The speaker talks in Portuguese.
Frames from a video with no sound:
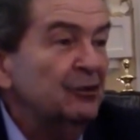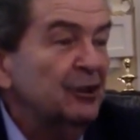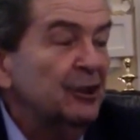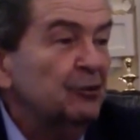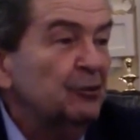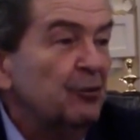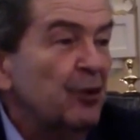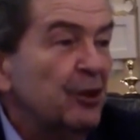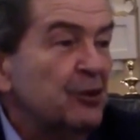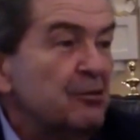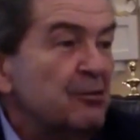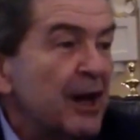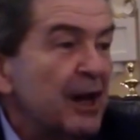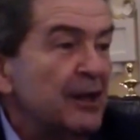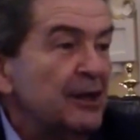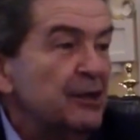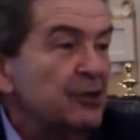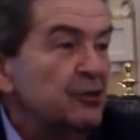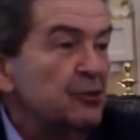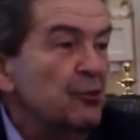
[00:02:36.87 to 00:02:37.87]
o transporte
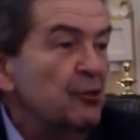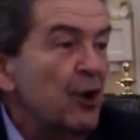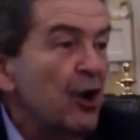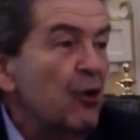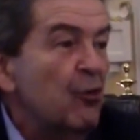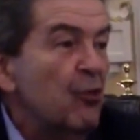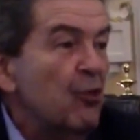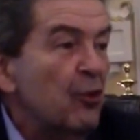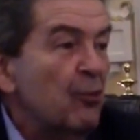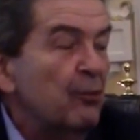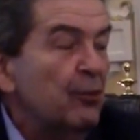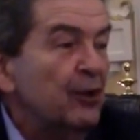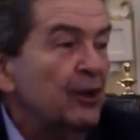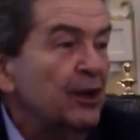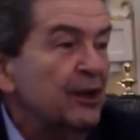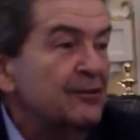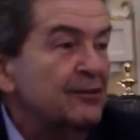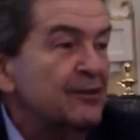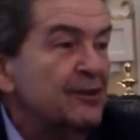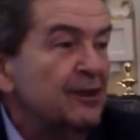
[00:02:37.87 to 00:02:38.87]
marítimo, é um
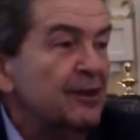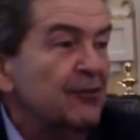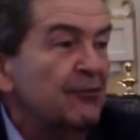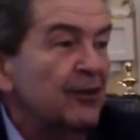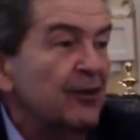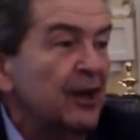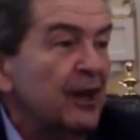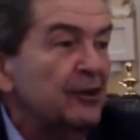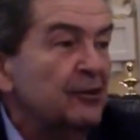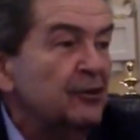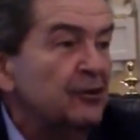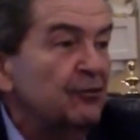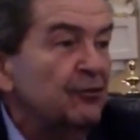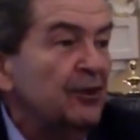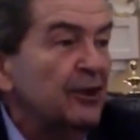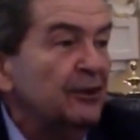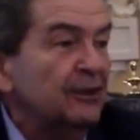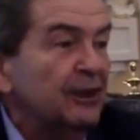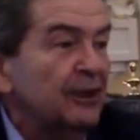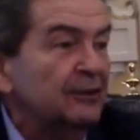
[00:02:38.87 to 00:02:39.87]
componente significativo
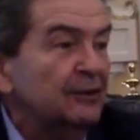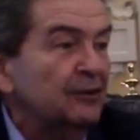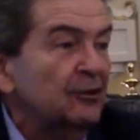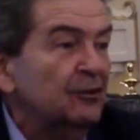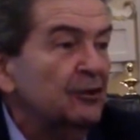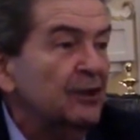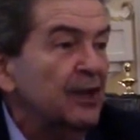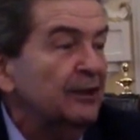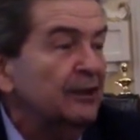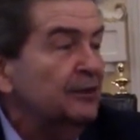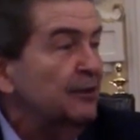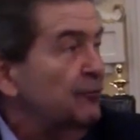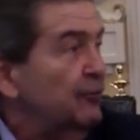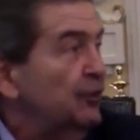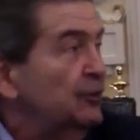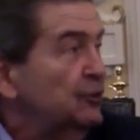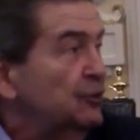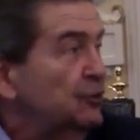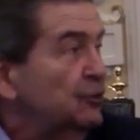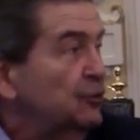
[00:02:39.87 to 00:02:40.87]
na geração de gás de
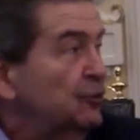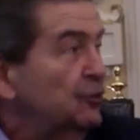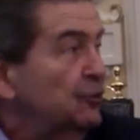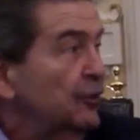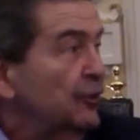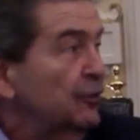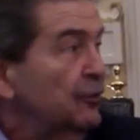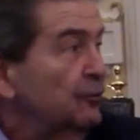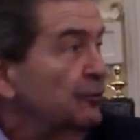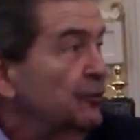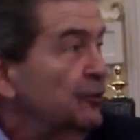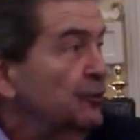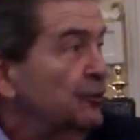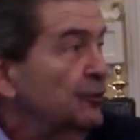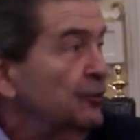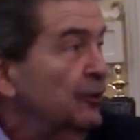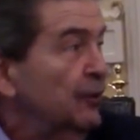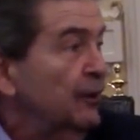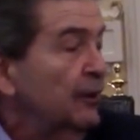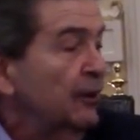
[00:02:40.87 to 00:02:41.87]
efeito estufa no
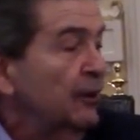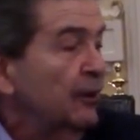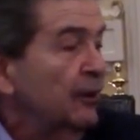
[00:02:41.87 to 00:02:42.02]
mundo. Né?